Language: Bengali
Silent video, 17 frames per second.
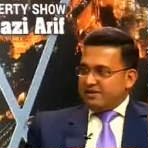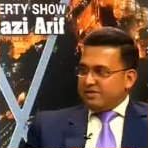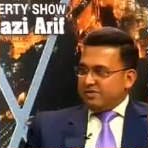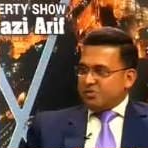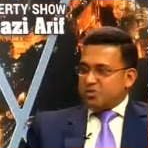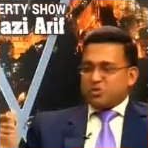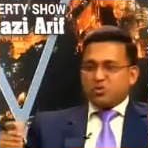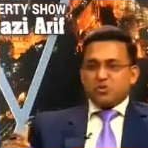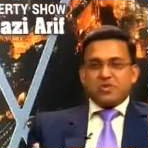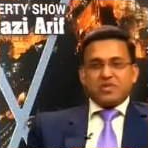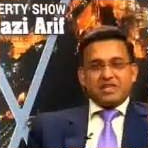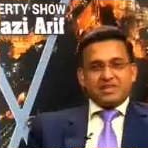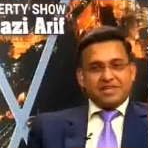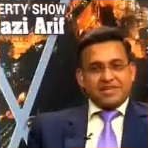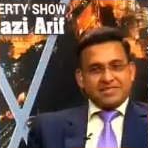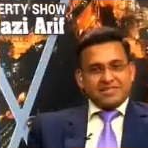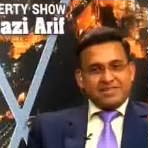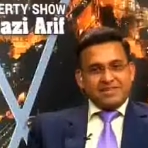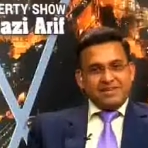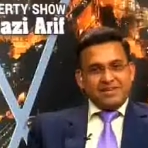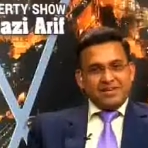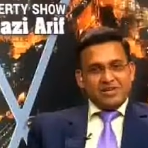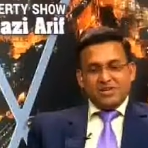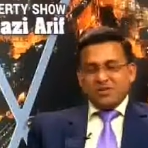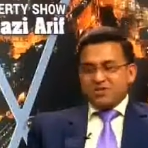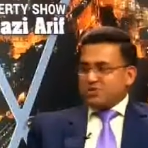উত্তর দিতে যাচ্ছেন
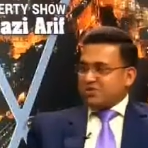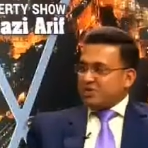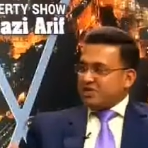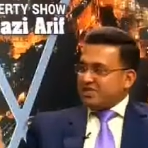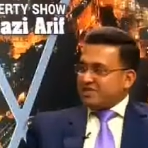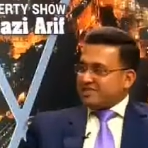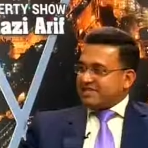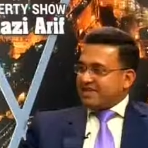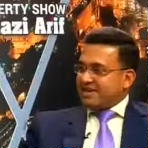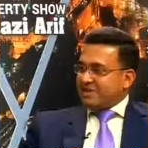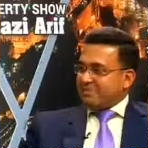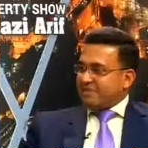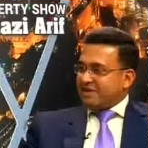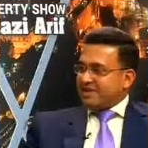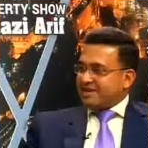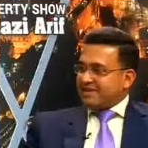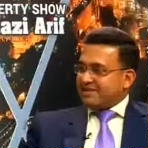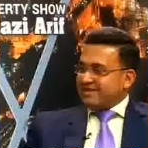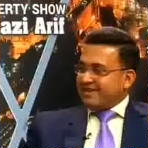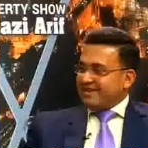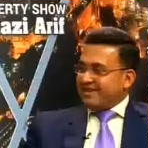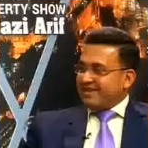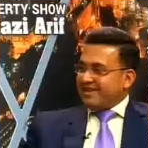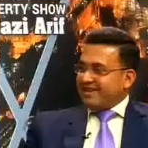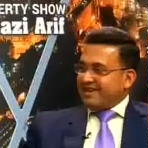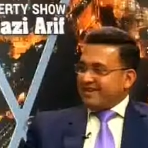চলে যাচ্ছি আরিফ ভাইয়ের কাছে
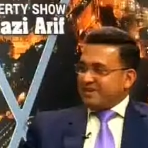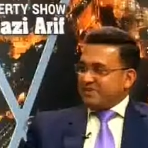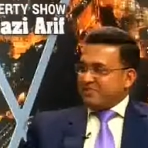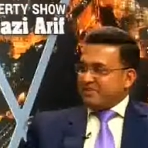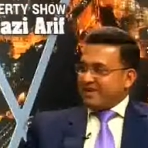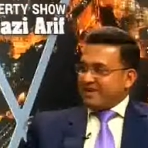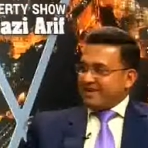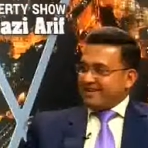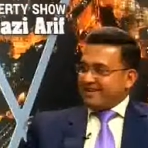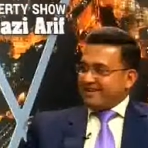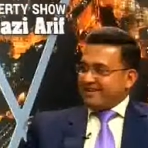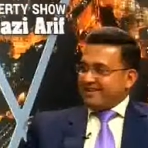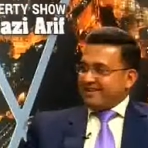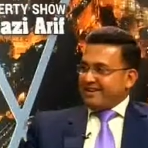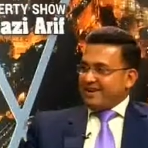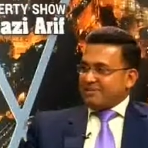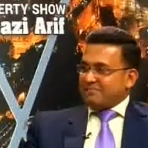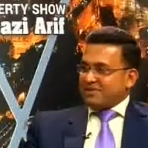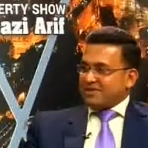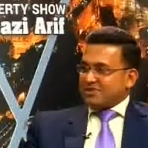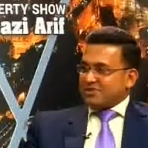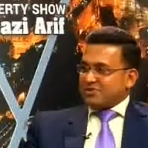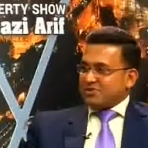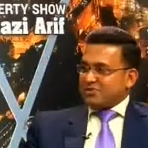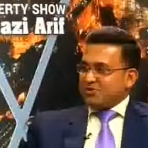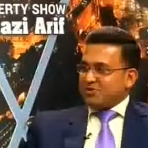আরিফ ভাই আপনার
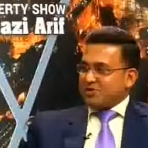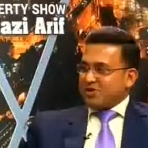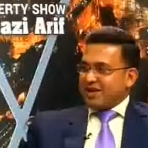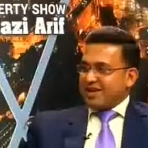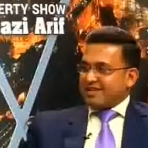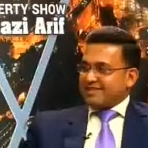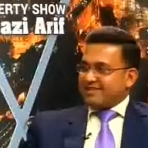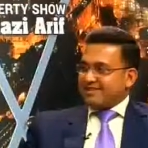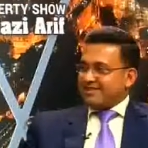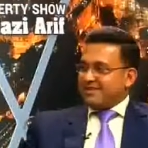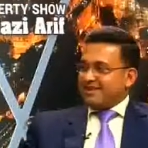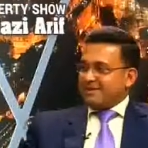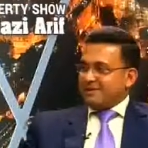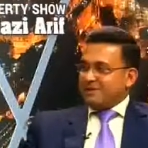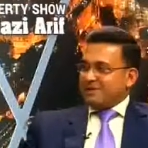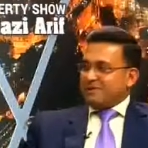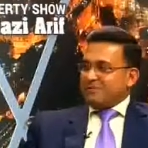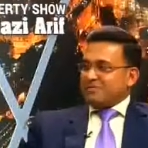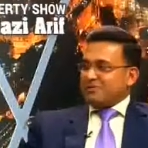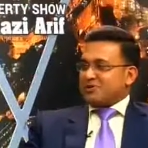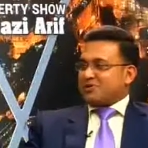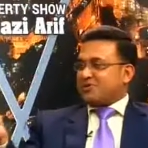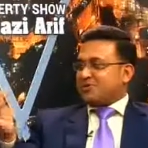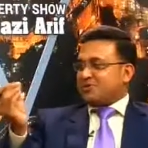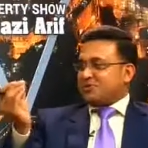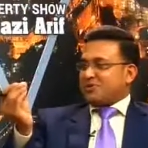সুন্দর হাসি দিয়ে
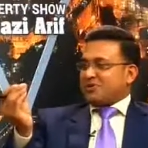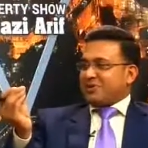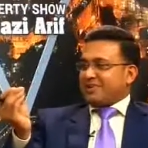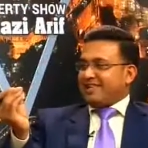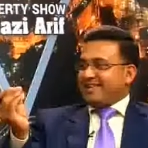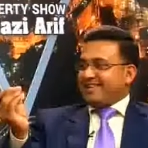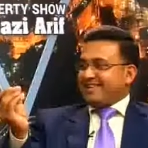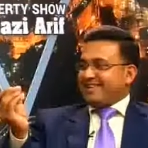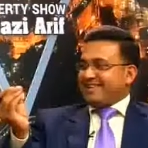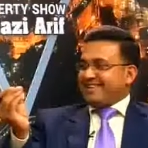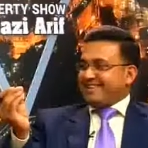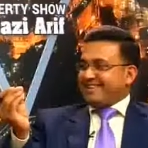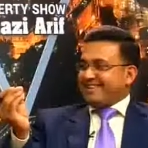প্রশ্নের উত্তরটা দিয়ে দেবেন